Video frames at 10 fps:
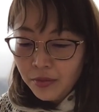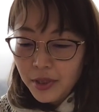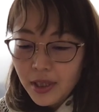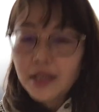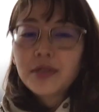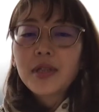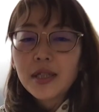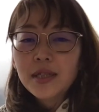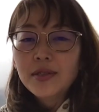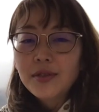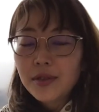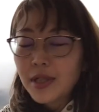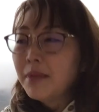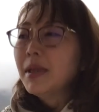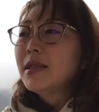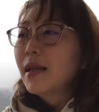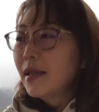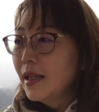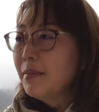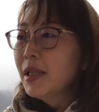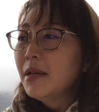コミュニケーションできるようになりましたかねま